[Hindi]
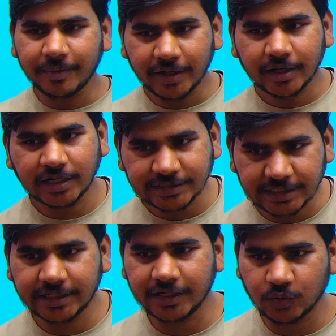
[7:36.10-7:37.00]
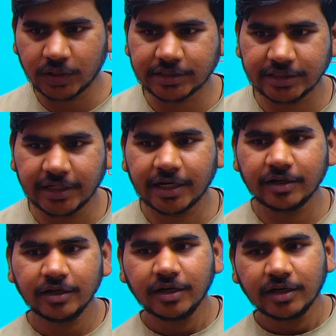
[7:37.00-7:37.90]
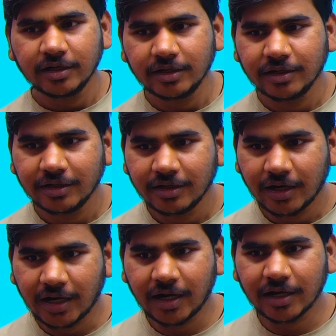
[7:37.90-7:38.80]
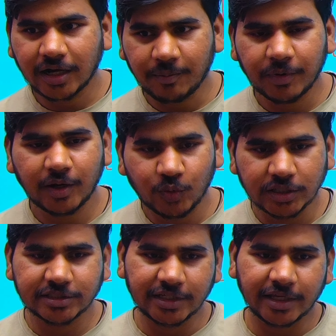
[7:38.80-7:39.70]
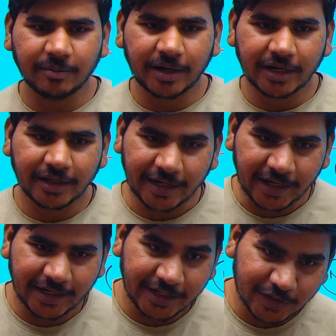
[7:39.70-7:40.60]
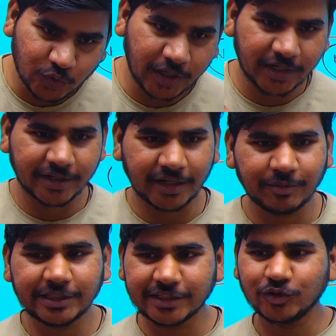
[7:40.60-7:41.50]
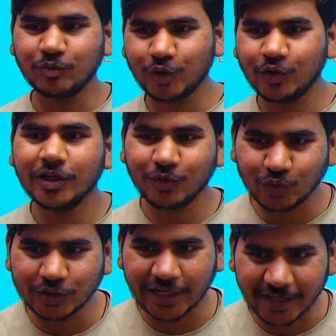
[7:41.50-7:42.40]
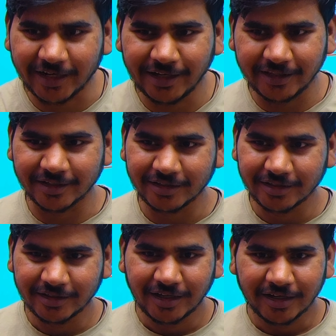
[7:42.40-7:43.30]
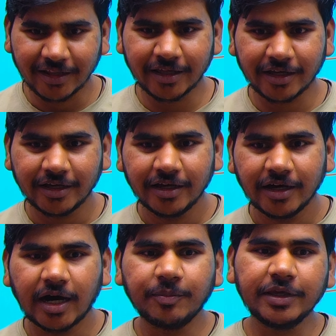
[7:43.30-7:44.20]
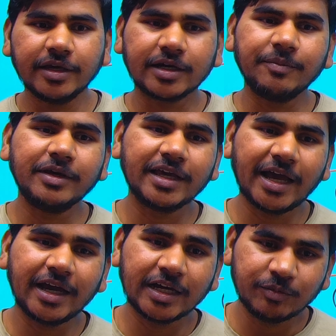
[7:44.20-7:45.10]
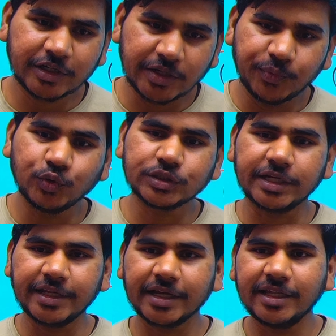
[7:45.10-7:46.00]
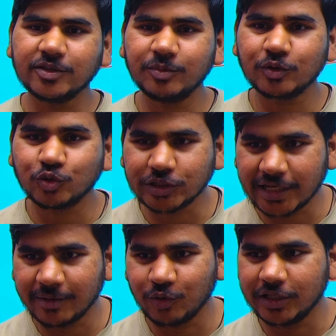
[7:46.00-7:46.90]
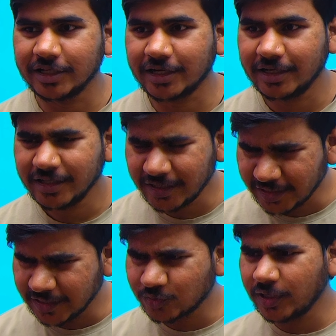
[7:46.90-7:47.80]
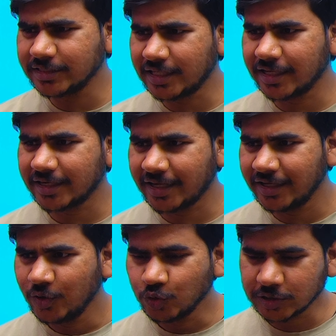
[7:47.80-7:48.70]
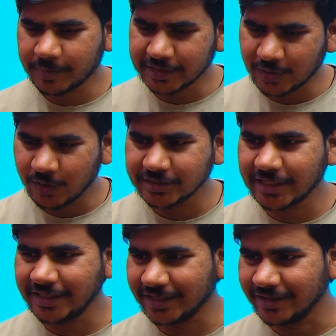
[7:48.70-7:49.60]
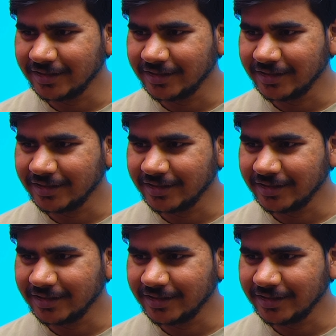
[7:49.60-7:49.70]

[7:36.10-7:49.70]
पे कंसेंट्रेट होना चाहिए अगर हाँ अपना होना चाहिए कि हमारा रेगुलन है तो रेगुलन है अभी जैसे तुम बोलो नहीं गुरु जी रेगुलन नहीं है ठीक है अब ये कभी क्या है आदमी कंफ्यूज करने के लिए तुम्हें कुछ अलग बोल देगा नहीं नहीं ये तो ऐसा लग रहा है उसे पता होगा सही है